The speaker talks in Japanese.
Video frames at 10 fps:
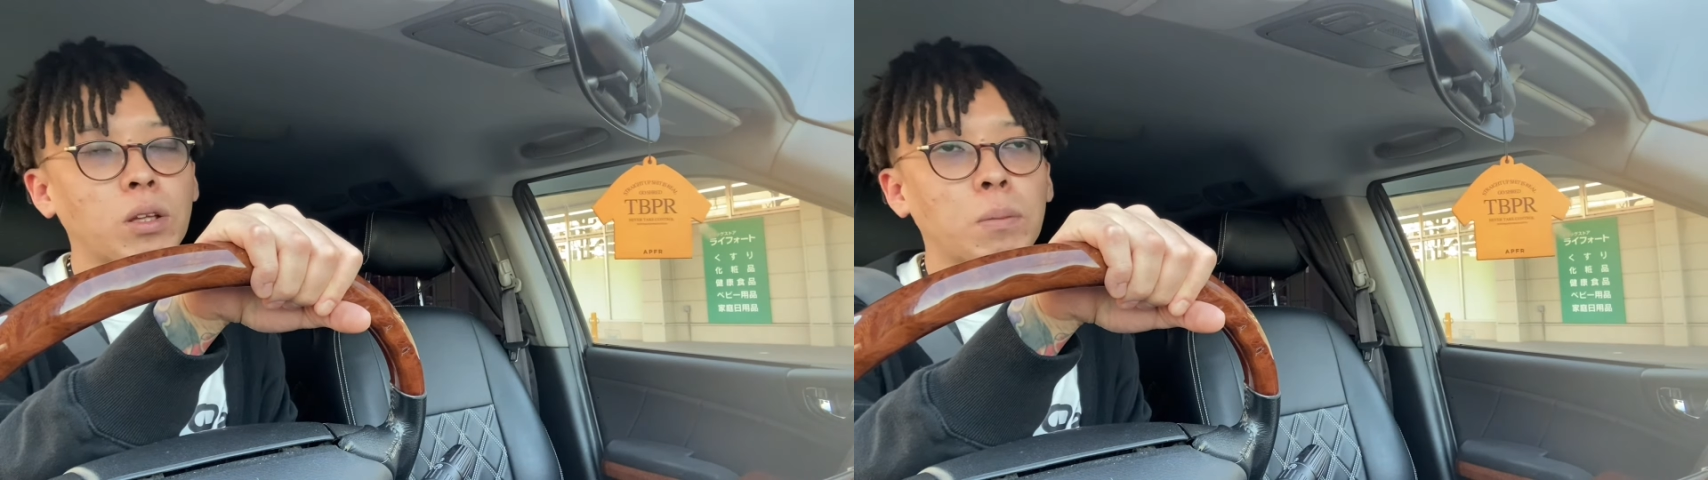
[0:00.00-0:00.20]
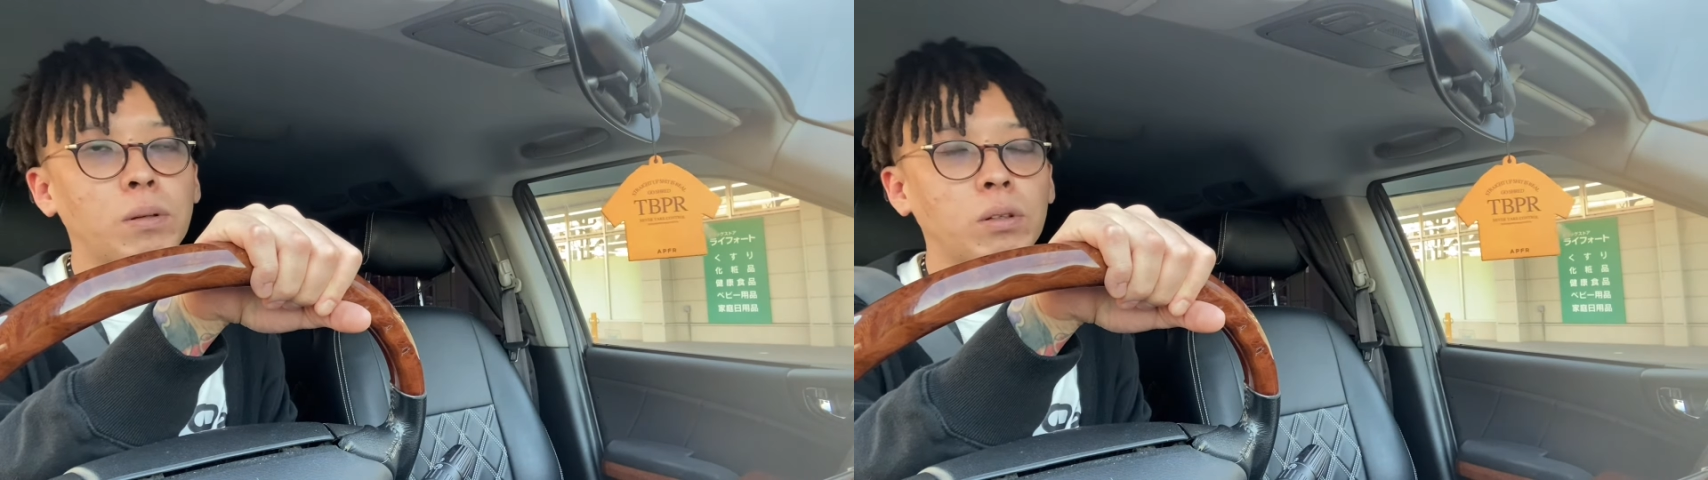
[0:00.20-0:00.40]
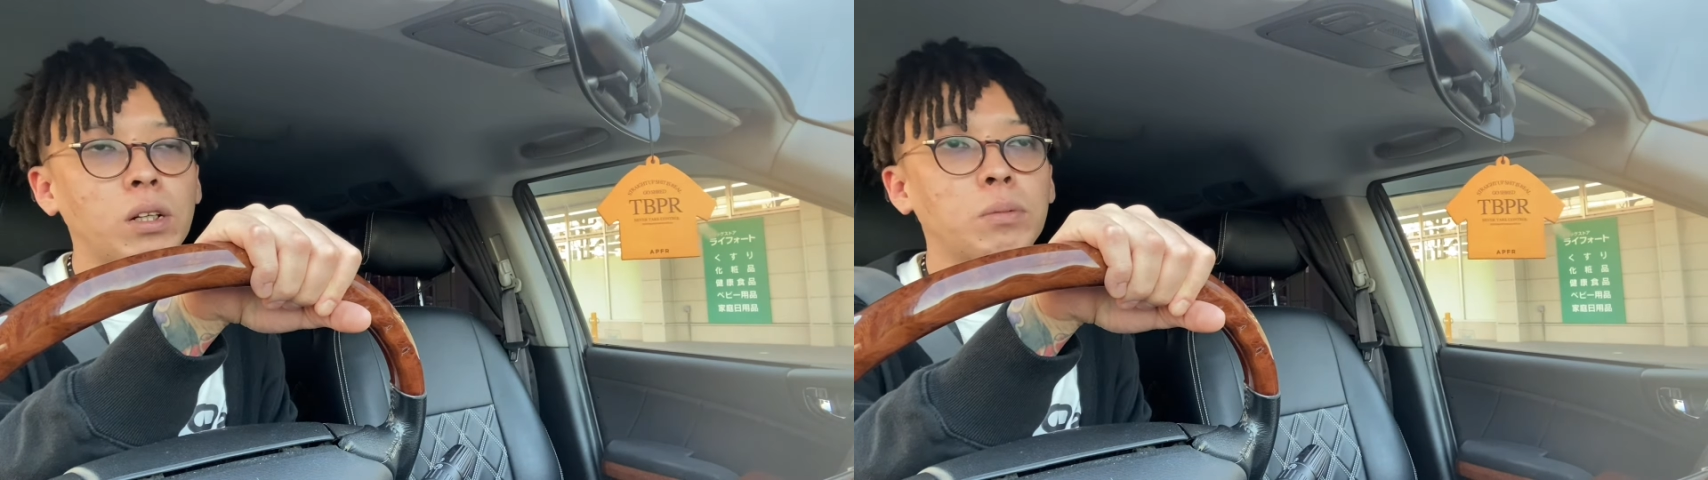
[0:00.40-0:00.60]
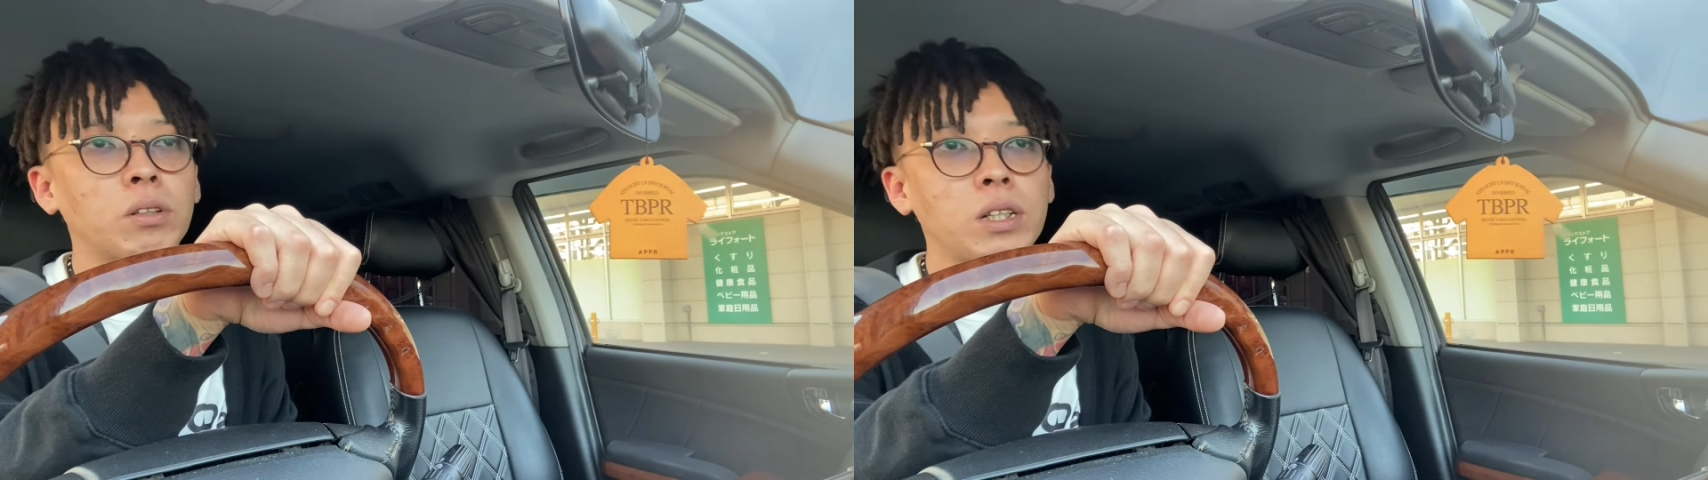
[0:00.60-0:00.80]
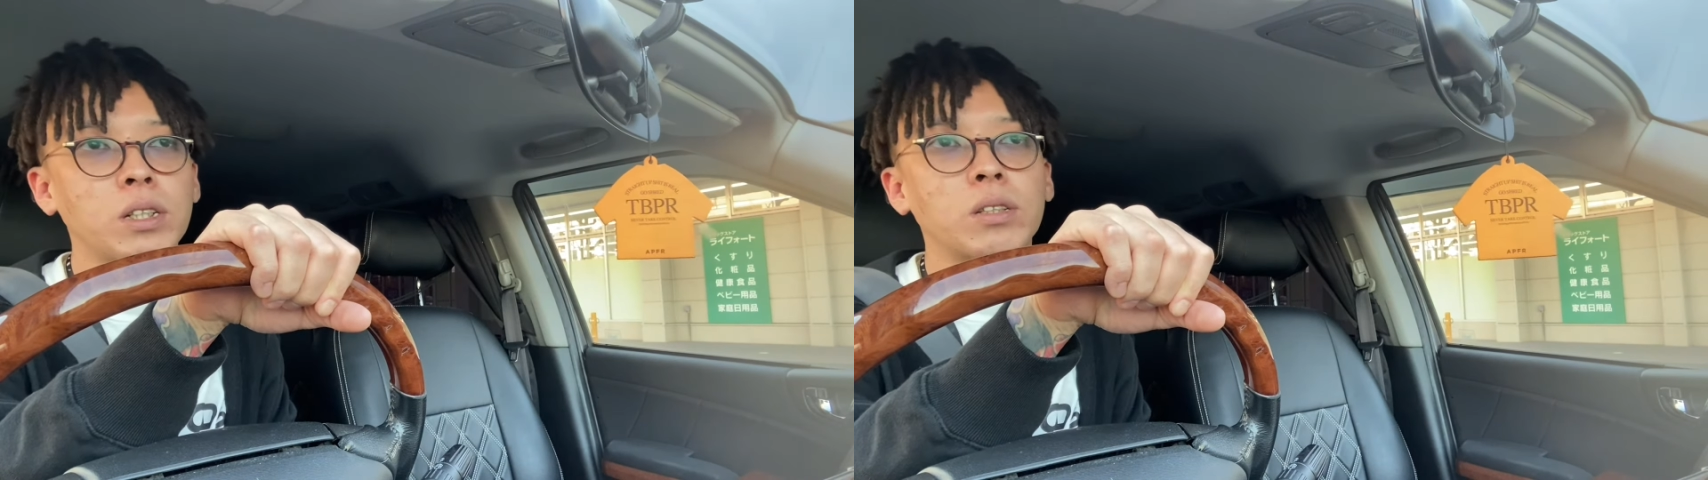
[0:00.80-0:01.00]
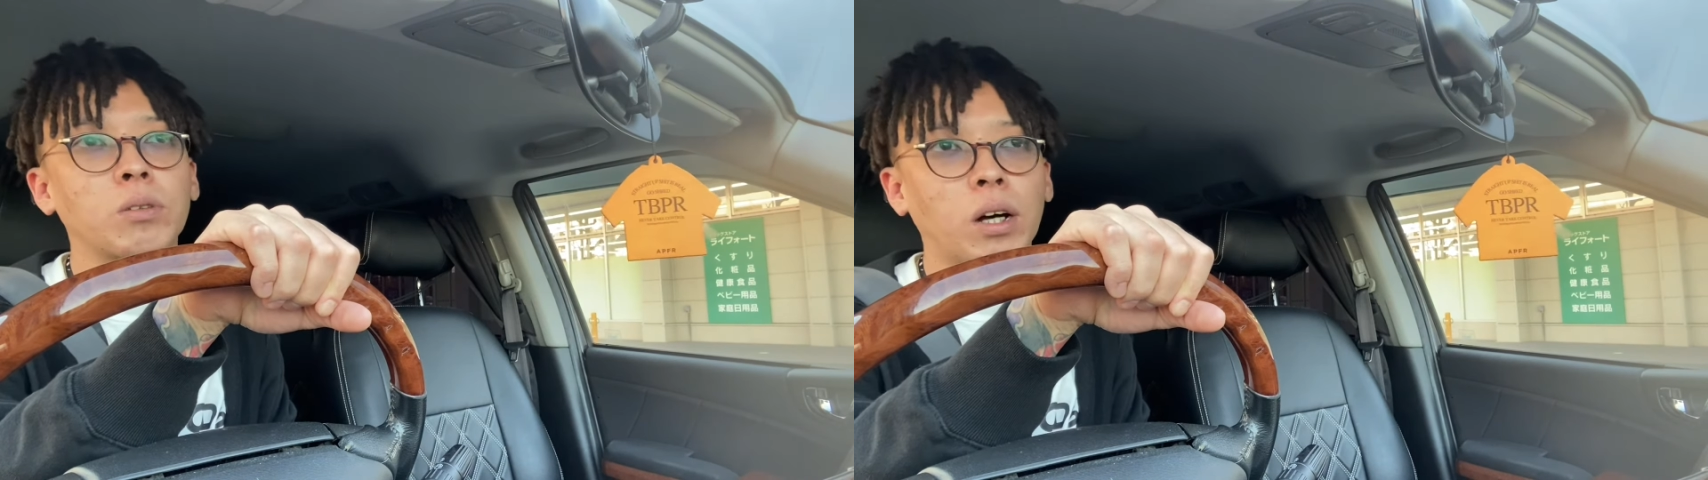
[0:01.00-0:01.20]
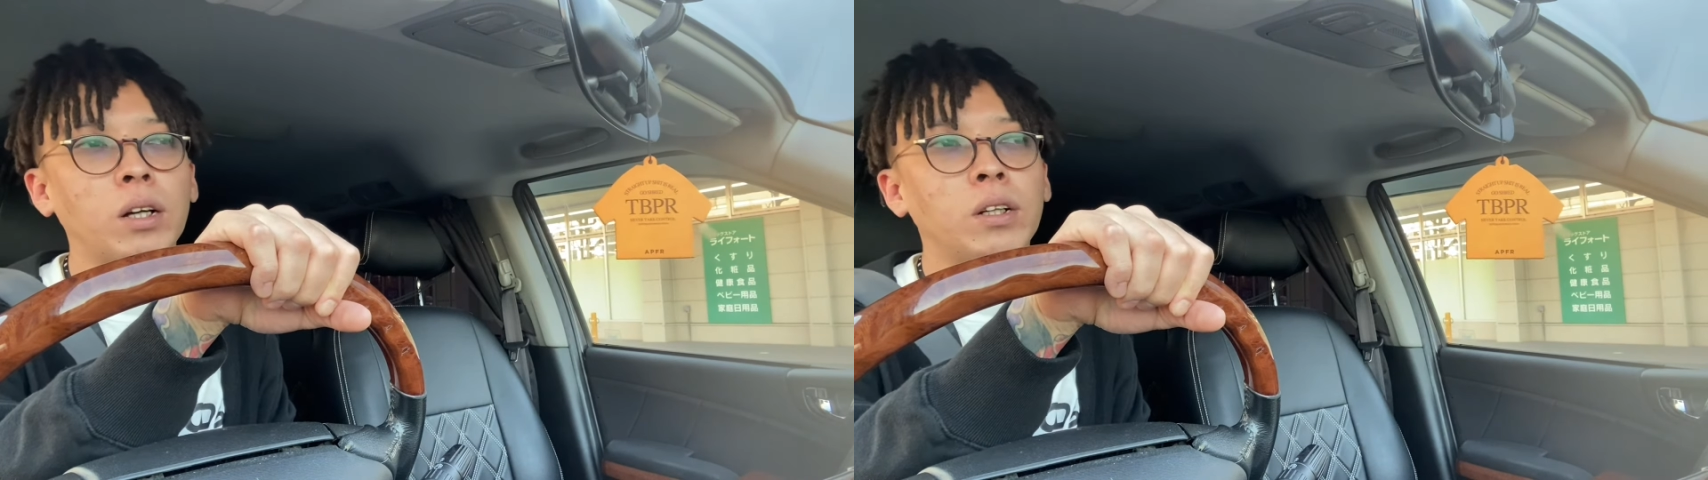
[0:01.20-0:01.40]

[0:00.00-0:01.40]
例えばプロクラブの T シャツとか。